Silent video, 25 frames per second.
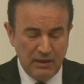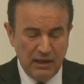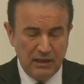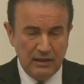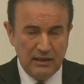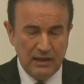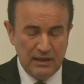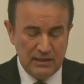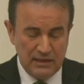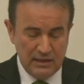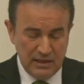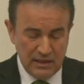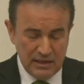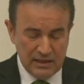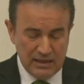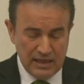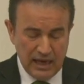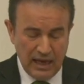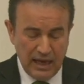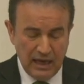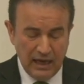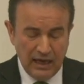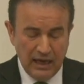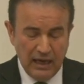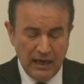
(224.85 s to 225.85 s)
maddesi
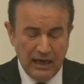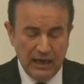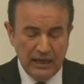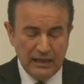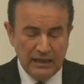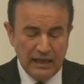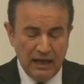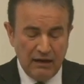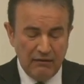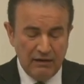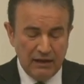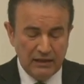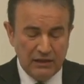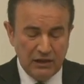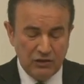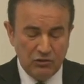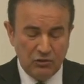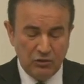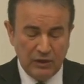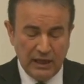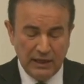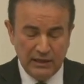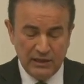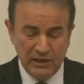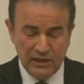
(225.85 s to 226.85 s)
ise
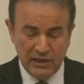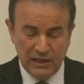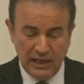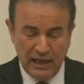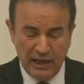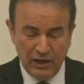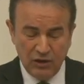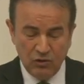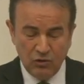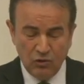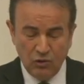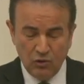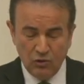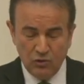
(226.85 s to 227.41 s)
devlete tüketicileri